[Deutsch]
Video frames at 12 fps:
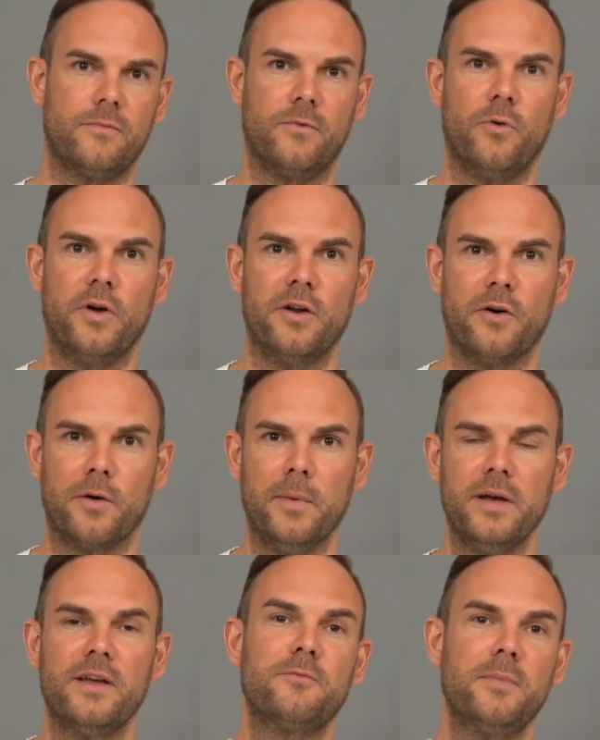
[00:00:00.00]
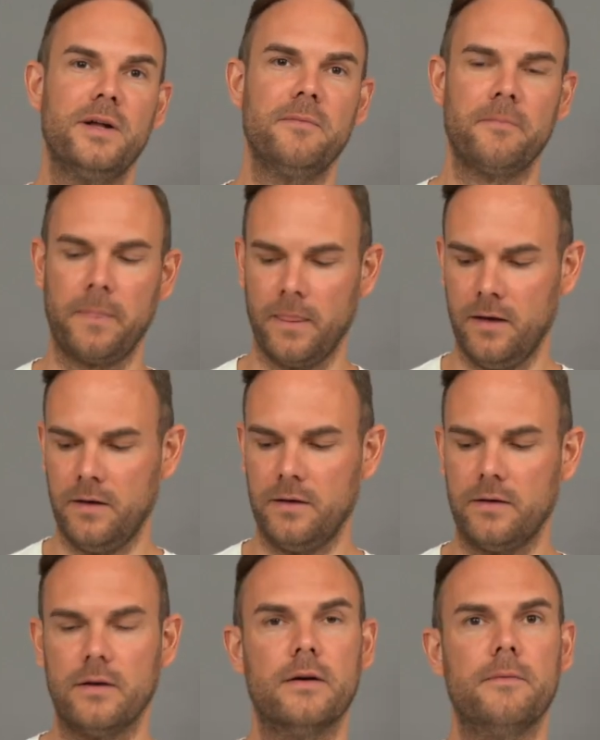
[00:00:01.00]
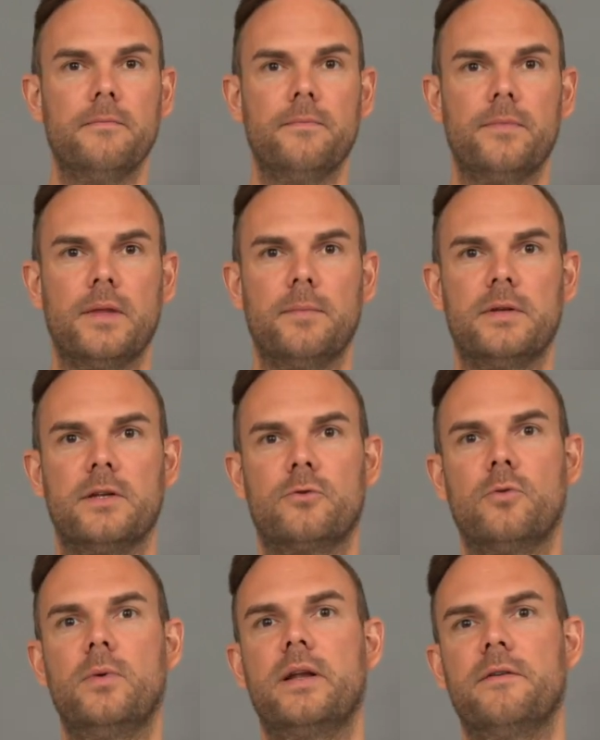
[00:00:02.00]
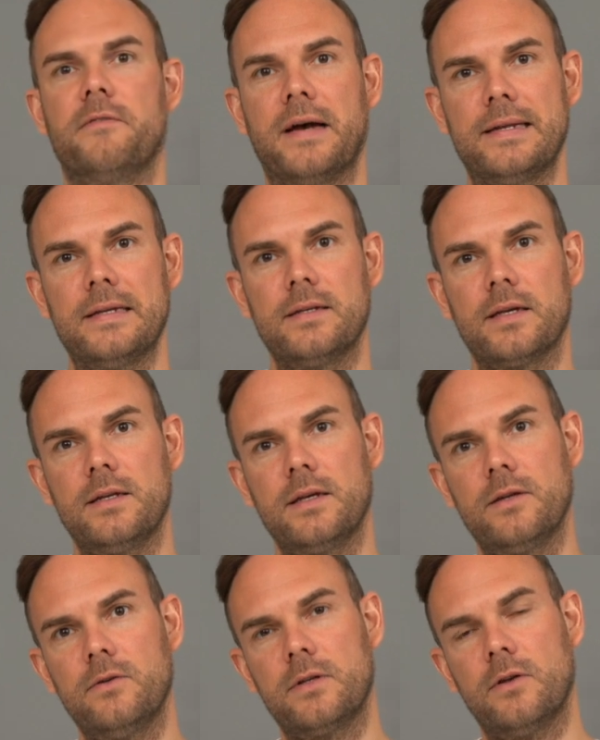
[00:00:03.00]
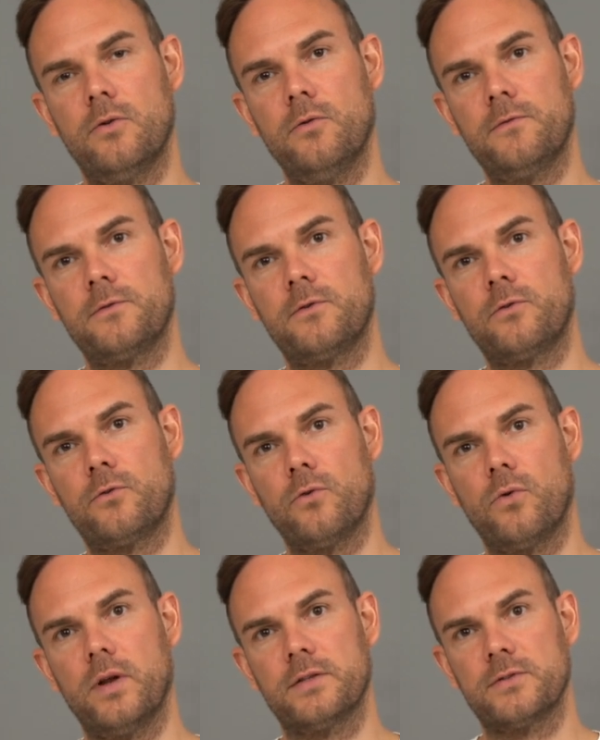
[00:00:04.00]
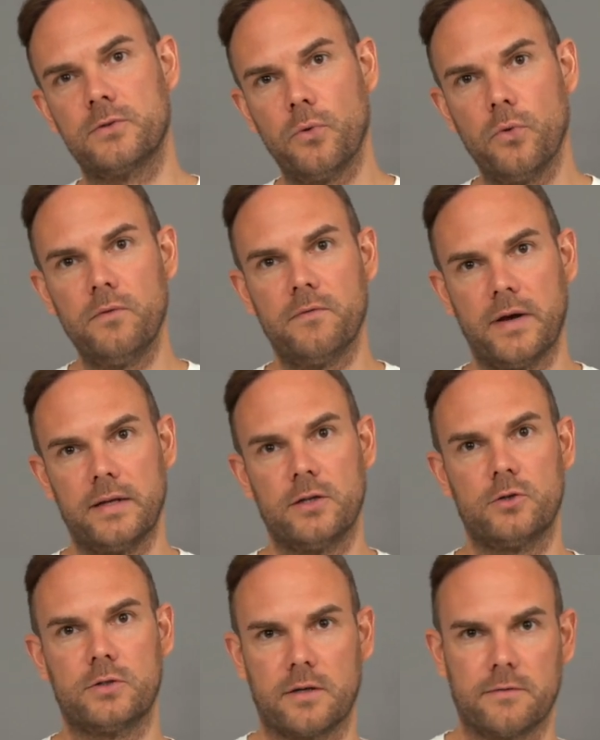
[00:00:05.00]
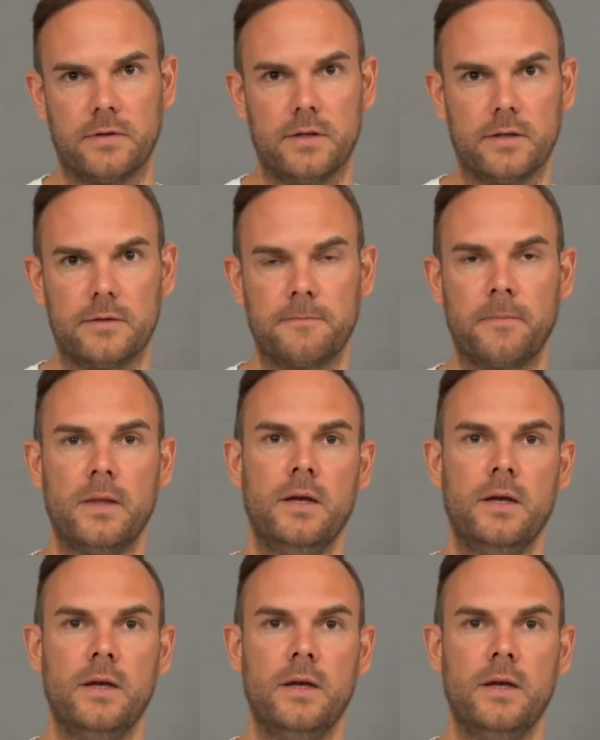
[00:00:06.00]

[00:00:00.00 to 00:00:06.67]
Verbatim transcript: wohin auch immer erstmal, ähm, damit der Turbolader weiter drehen kann und die Luftzirkulation weiter stattfindet.